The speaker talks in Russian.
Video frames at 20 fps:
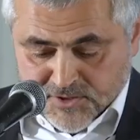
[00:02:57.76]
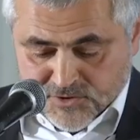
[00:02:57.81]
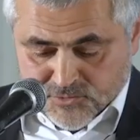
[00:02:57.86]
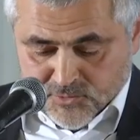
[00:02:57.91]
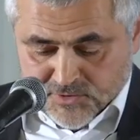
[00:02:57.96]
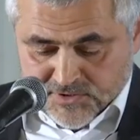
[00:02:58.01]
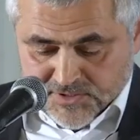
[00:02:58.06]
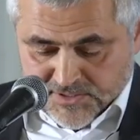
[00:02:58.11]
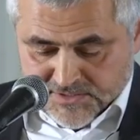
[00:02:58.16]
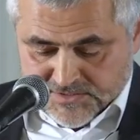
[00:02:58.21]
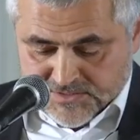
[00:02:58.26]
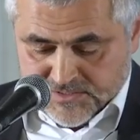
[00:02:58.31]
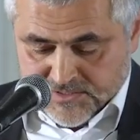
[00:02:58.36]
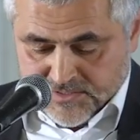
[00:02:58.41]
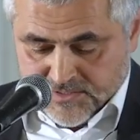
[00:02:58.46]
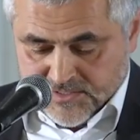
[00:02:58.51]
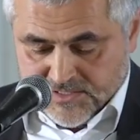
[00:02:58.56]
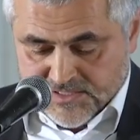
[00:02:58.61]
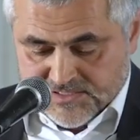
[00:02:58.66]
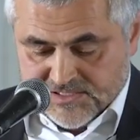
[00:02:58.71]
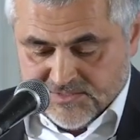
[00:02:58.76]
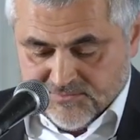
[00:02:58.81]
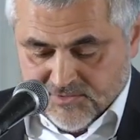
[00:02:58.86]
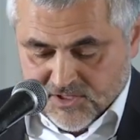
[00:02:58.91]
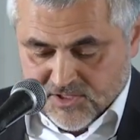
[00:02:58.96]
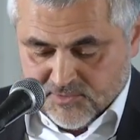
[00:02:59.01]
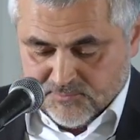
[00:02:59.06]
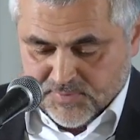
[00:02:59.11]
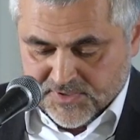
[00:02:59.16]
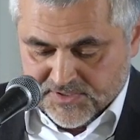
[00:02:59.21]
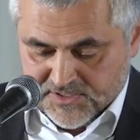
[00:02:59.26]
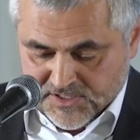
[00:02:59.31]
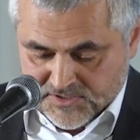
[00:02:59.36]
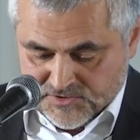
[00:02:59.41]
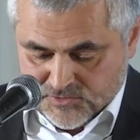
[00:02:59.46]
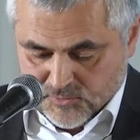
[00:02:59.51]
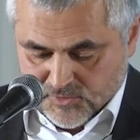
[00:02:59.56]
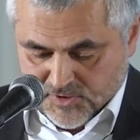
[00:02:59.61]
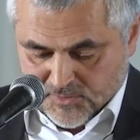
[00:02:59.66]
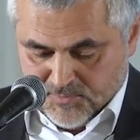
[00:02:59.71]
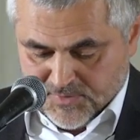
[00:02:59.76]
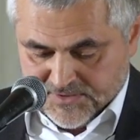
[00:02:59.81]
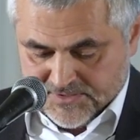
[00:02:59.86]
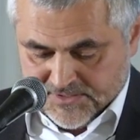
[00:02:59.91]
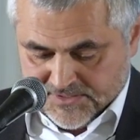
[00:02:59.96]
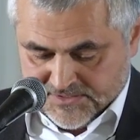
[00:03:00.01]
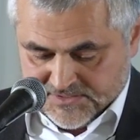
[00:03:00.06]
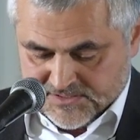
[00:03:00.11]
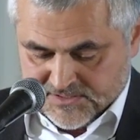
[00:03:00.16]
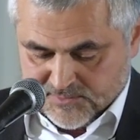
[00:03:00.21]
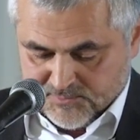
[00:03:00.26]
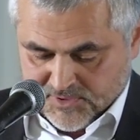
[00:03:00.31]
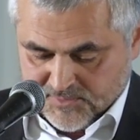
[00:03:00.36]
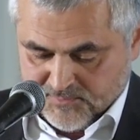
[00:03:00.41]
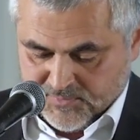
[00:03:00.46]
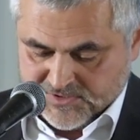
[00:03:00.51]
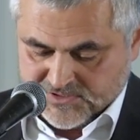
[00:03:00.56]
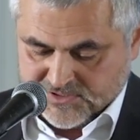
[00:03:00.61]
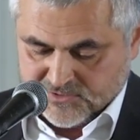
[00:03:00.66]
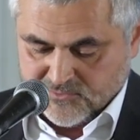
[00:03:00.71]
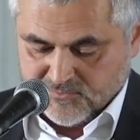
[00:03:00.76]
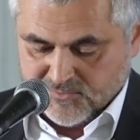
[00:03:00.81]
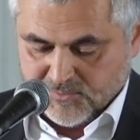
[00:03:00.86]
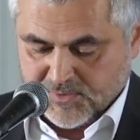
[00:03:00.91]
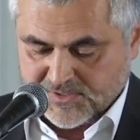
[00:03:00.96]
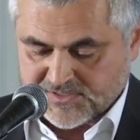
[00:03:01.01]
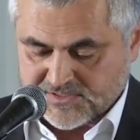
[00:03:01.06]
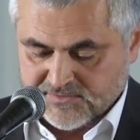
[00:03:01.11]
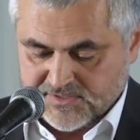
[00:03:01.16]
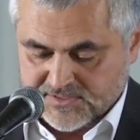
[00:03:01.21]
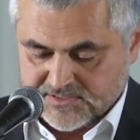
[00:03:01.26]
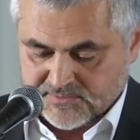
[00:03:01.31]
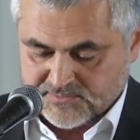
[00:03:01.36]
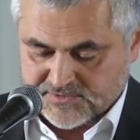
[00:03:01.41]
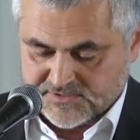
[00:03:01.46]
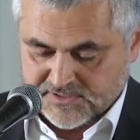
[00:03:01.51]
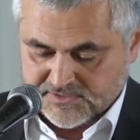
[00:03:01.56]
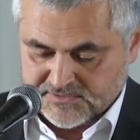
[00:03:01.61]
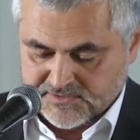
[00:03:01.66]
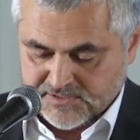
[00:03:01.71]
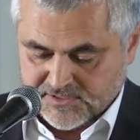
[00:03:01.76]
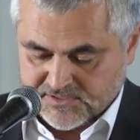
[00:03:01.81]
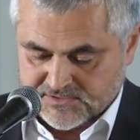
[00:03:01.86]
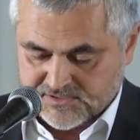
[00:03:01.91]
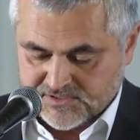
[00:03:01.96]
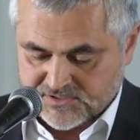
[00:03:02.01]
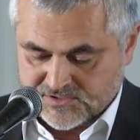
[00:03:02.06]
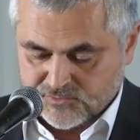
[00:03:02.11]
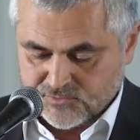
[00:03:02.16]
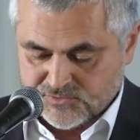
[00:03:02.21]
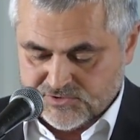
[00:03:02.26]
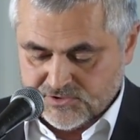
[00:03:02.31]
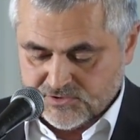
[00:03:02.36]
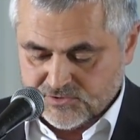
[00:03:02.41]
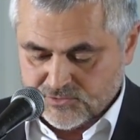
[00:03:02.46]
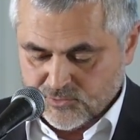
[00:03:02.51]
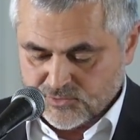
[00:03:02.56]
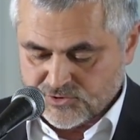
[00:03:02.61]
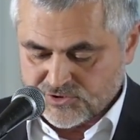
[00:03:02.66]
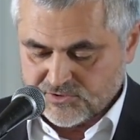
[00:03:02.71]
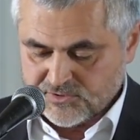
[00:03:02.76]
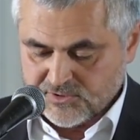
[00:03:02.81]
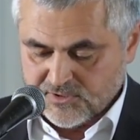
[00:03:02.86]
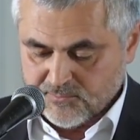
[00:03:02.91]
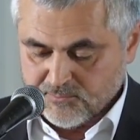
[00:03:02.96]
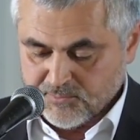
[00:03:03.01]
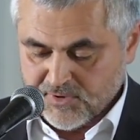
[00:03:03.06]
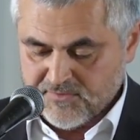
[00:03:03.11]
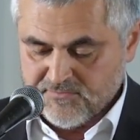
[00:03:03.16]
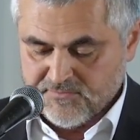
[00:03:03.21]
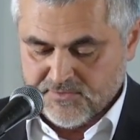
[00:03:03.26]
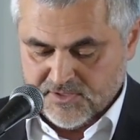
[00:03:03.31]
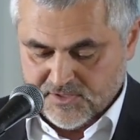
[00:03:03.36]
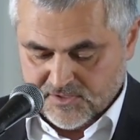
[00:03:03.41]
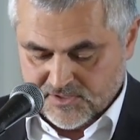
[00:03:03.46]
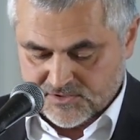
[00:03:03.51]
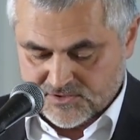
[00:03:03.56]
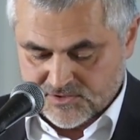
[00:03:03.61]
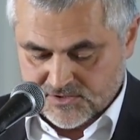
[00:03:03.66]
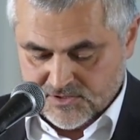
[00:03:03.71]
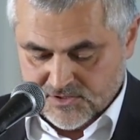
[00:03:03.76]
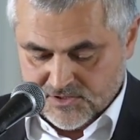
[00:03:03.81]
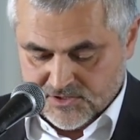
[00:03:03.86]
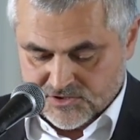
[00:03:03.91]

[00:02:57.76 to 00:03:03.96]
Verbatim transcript: В результате, если верить понятию компетенции, прописанному в образовательном стандарте, студент должен поверить,